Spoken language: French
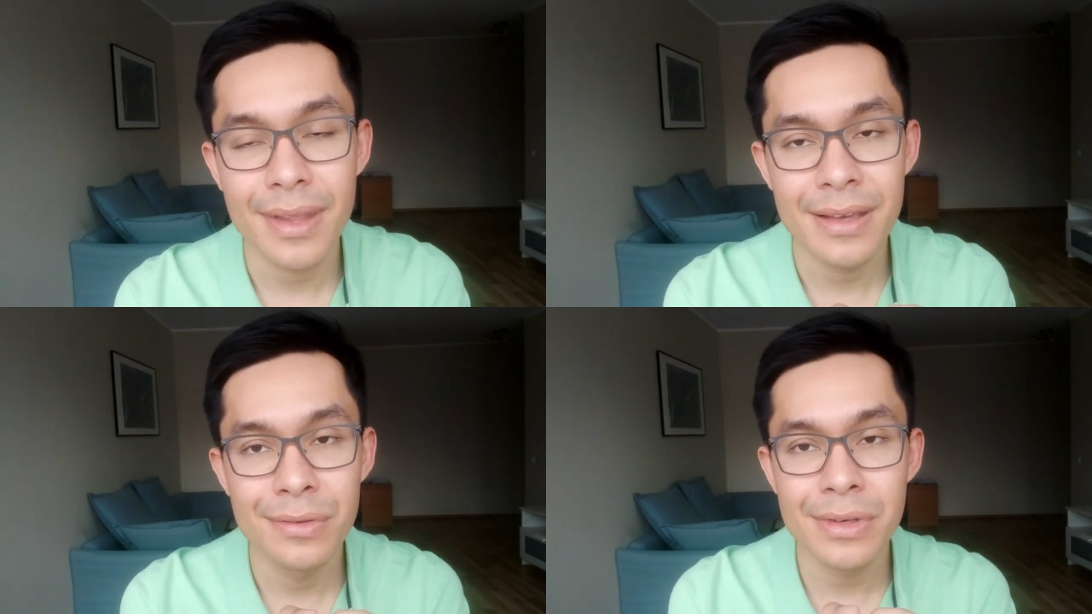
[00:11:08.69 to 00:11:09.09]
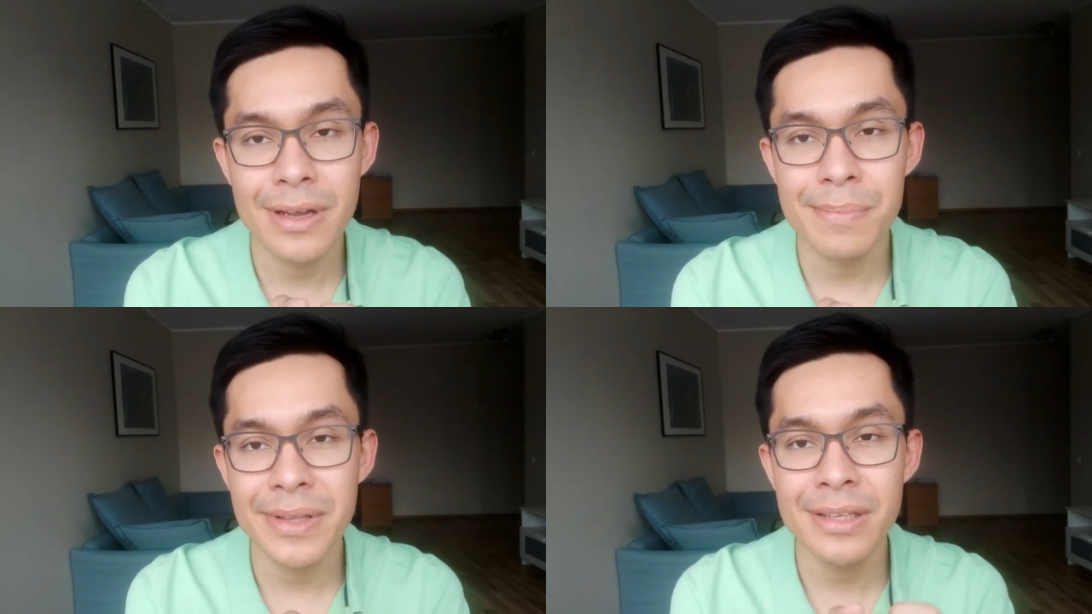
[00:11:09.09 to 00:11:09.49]
Et donc
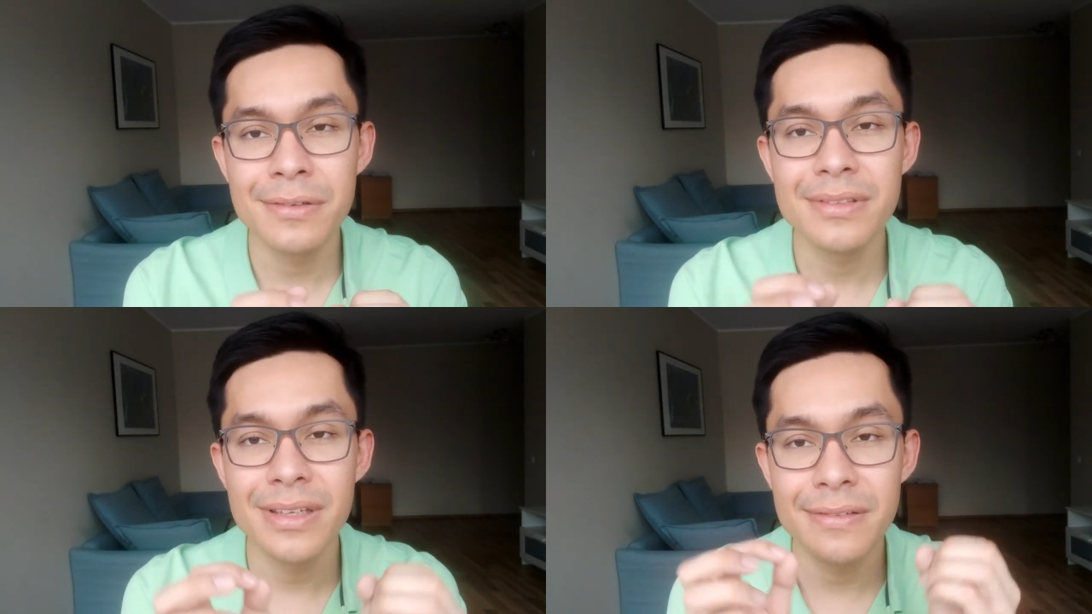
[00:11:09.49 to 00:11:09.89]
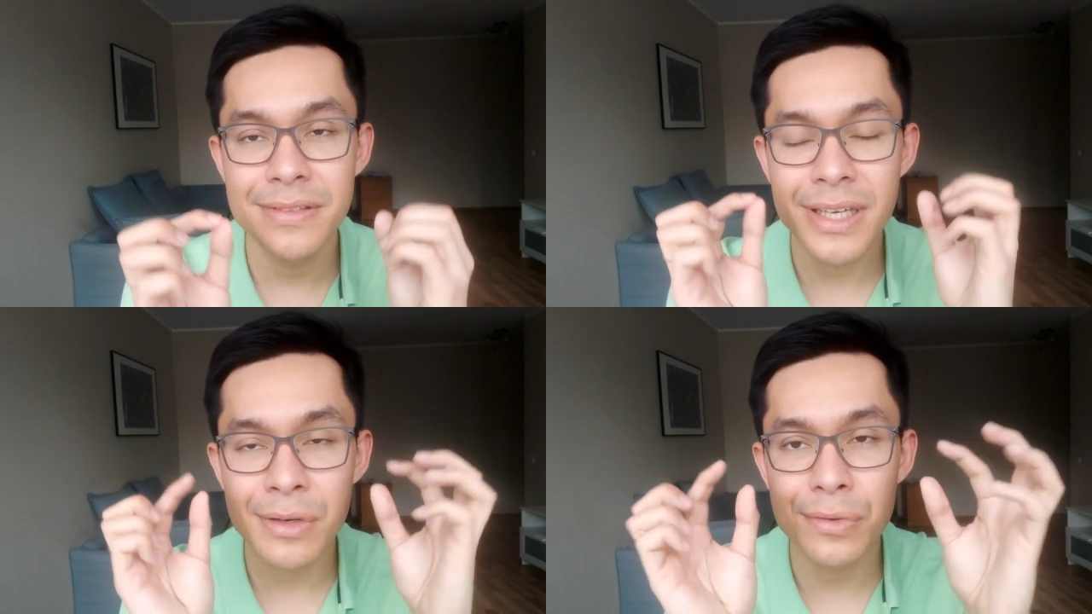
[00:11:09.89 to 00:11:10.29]
là, peut-être que vous allez
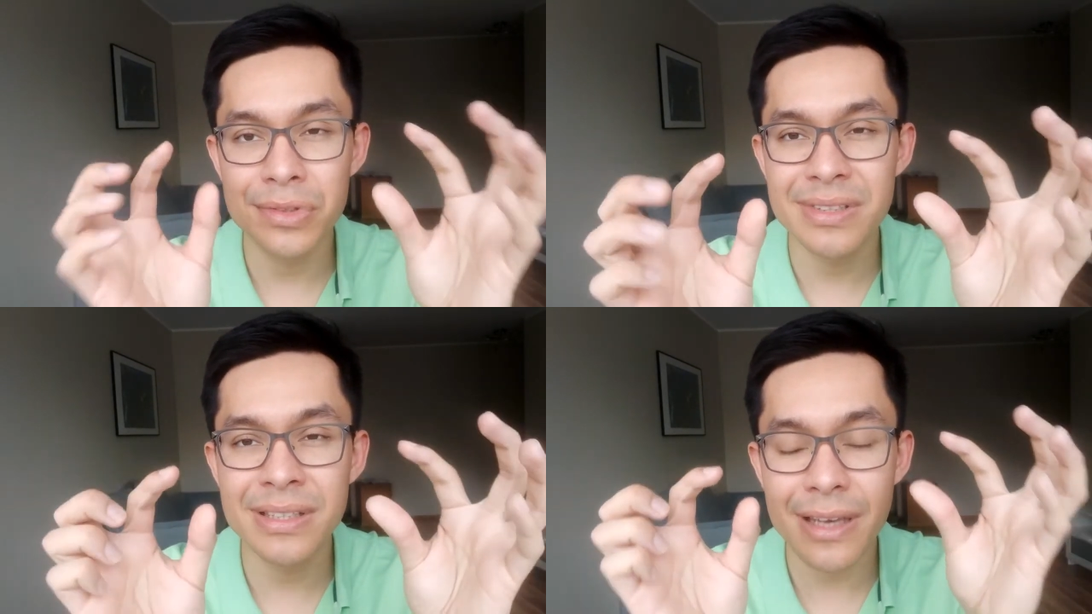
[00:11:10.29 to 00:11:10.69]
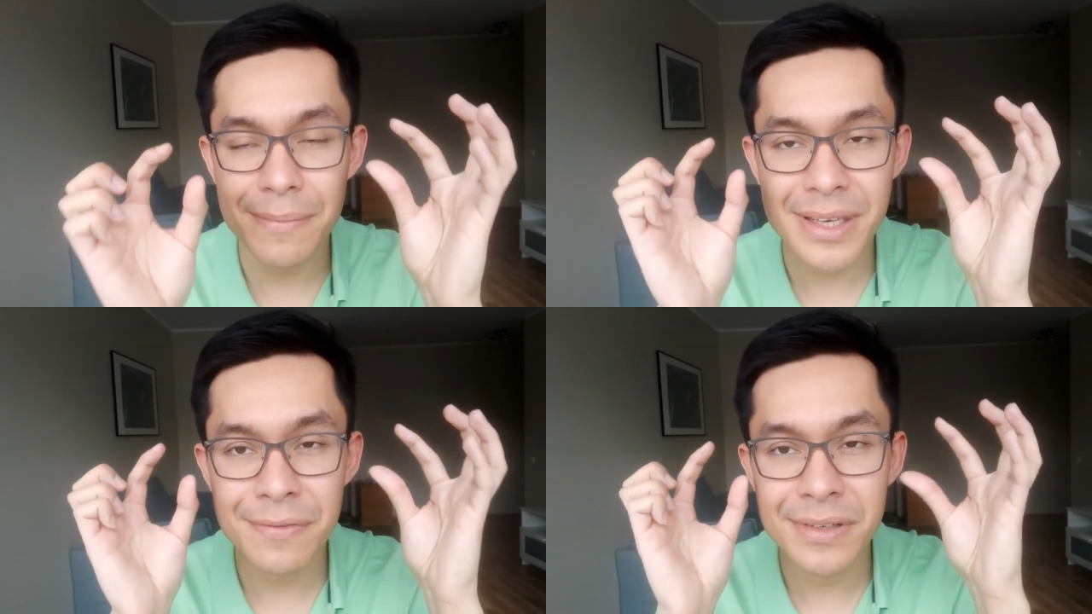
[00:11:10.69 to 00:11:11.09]
vous dire que le titre, eh
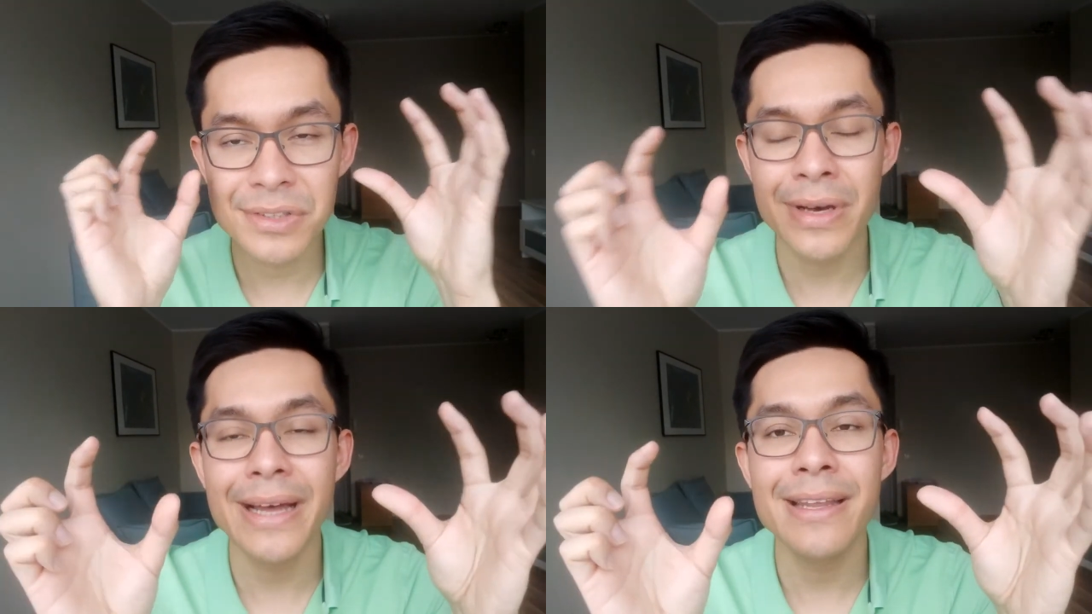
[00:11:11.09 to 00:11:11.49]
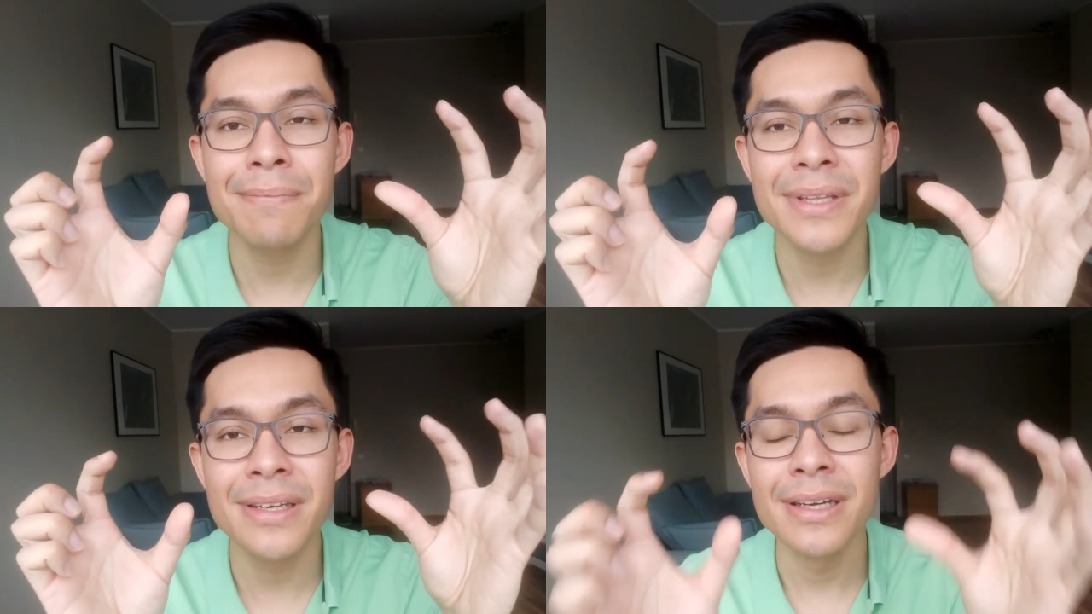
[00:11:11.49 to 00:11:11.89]
bien, il faut qu'il soit
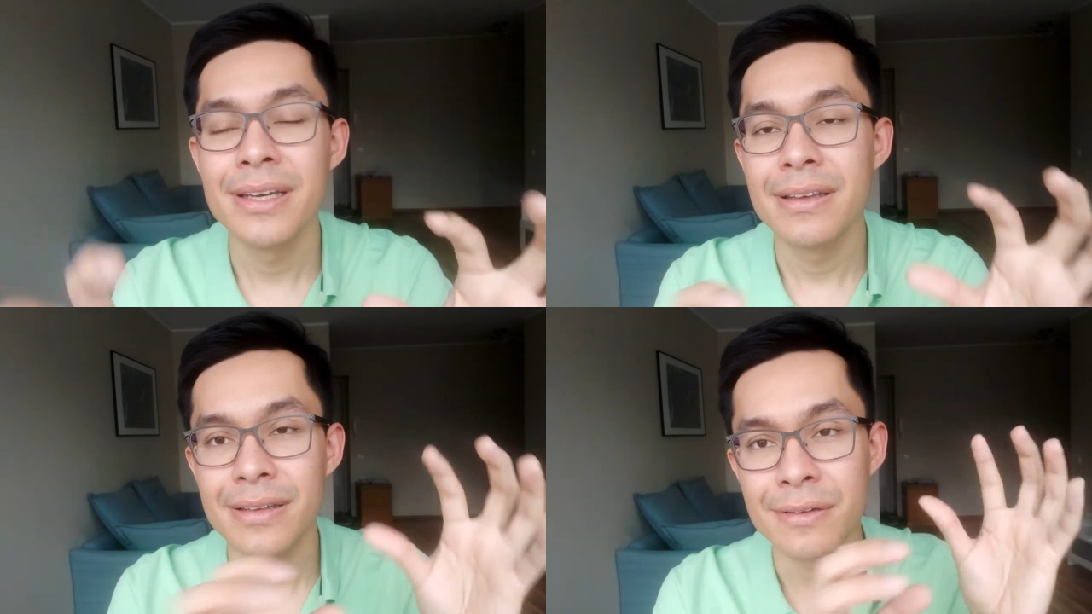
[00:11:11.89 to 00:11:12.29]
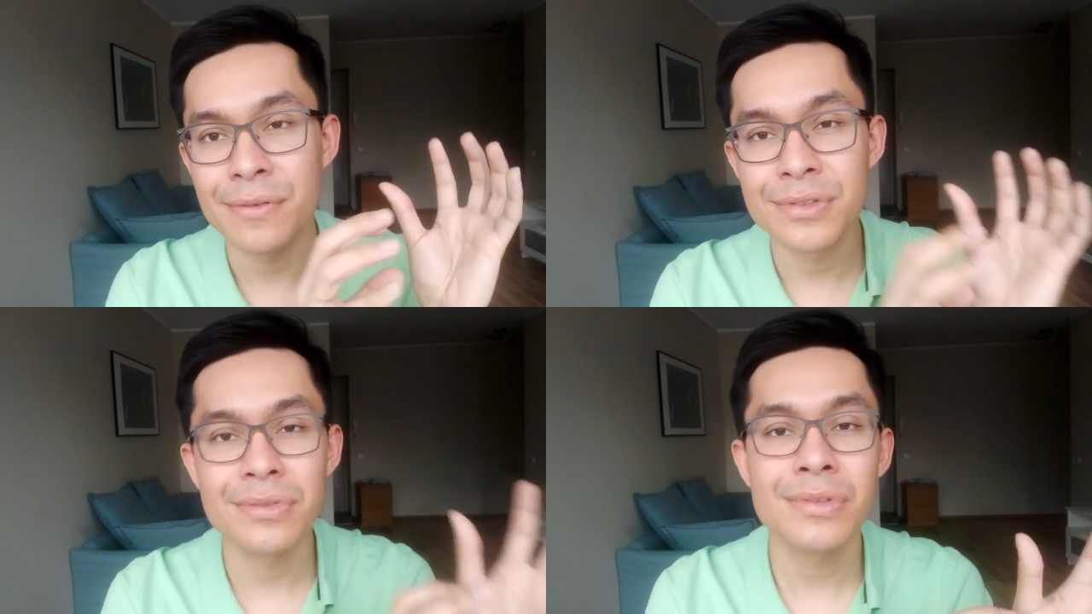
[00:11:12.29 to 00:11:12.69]
adapté en
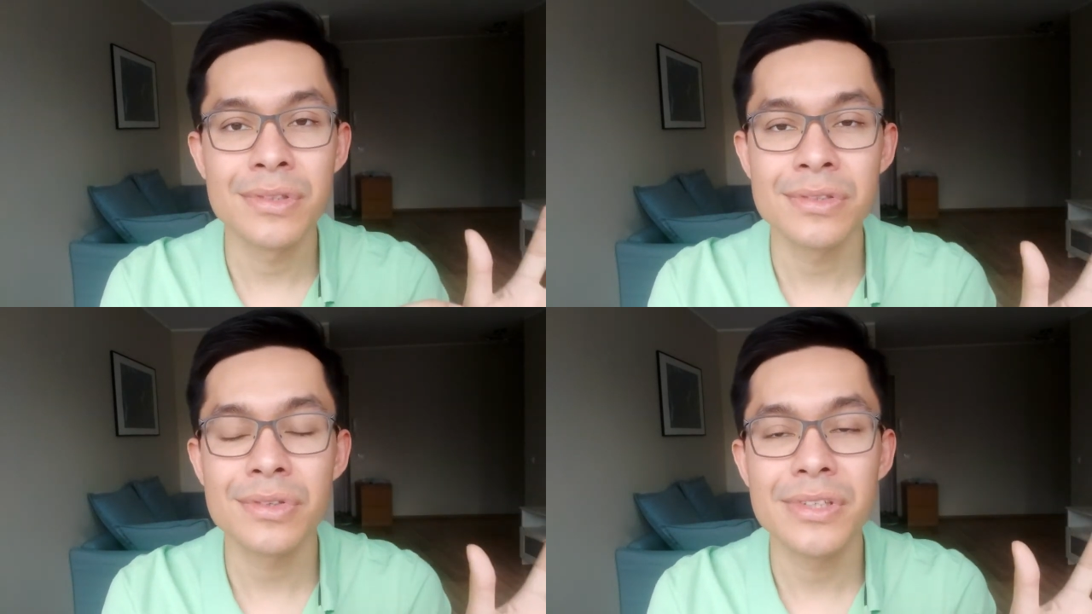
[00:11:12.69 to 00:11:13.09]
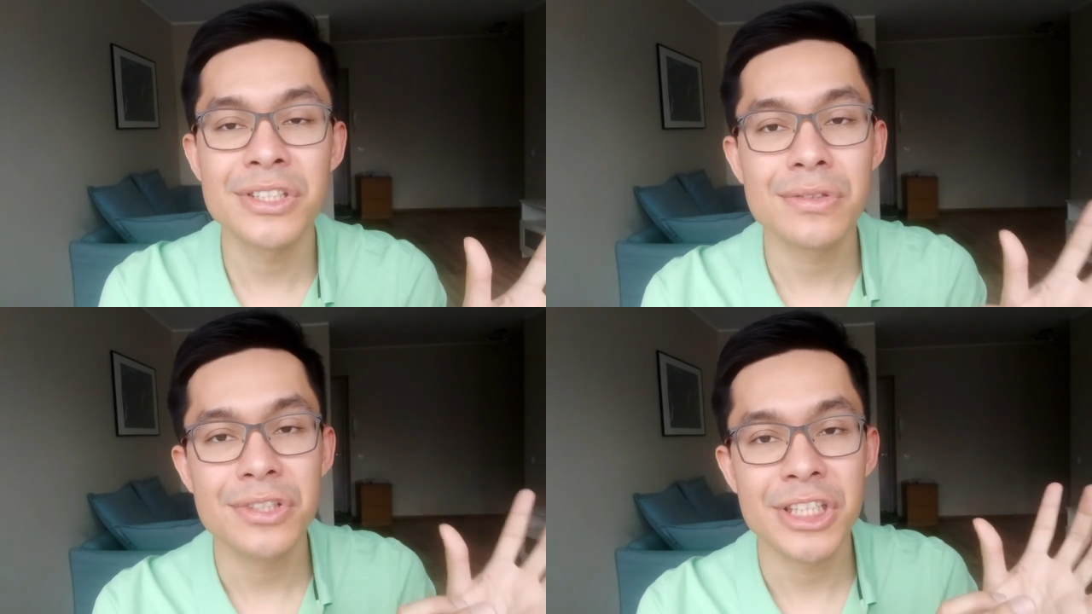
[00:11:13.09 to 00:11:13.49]
fonction de ce que les
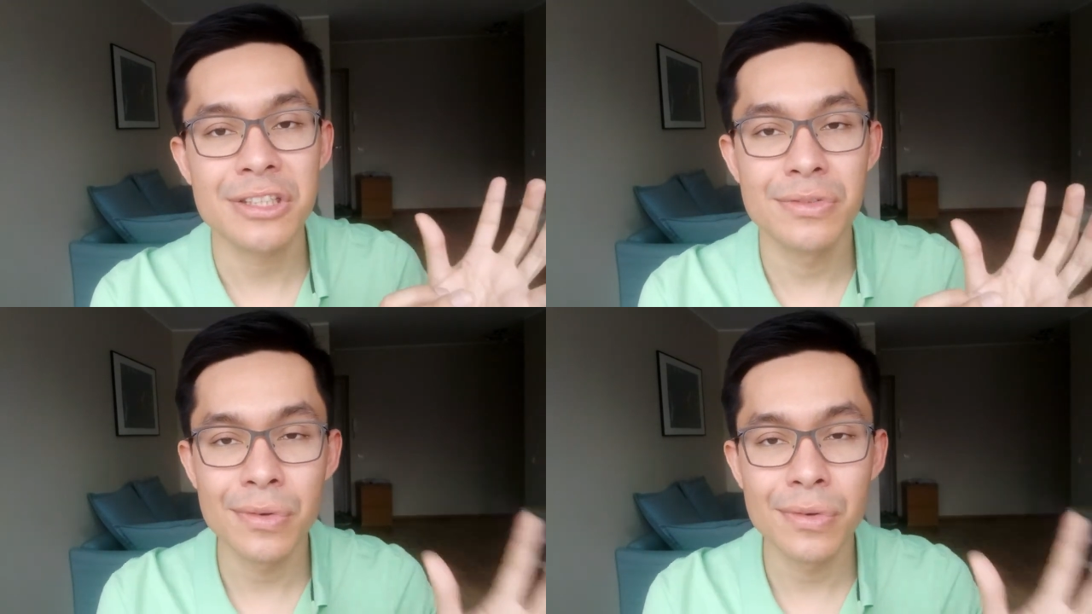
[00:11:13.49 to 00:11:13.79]
gens recherchent.